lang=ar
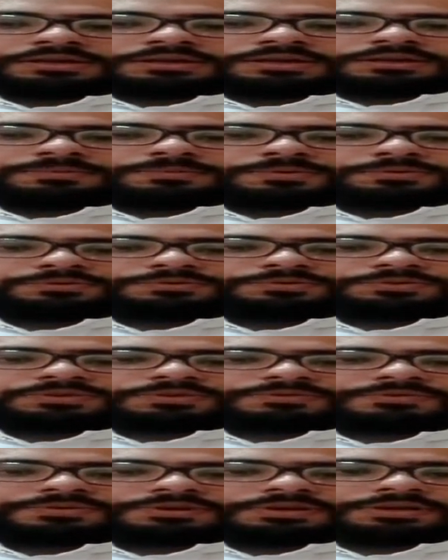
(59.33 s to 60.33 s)

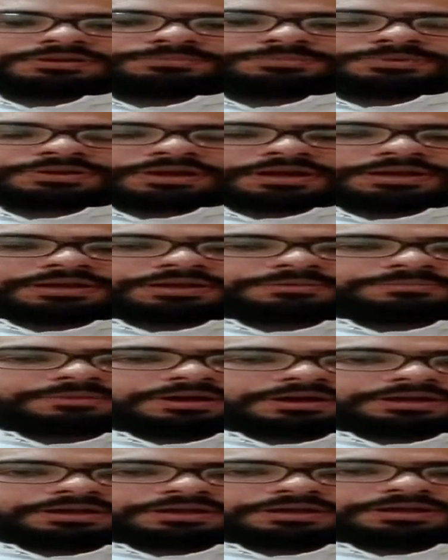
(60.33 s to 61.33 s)
الموجودة في البرك
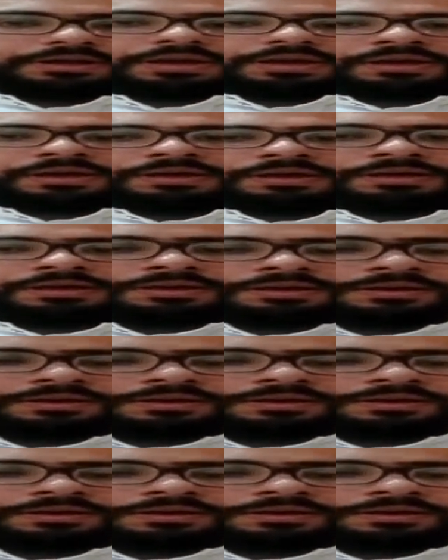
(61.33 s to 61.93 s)
المائية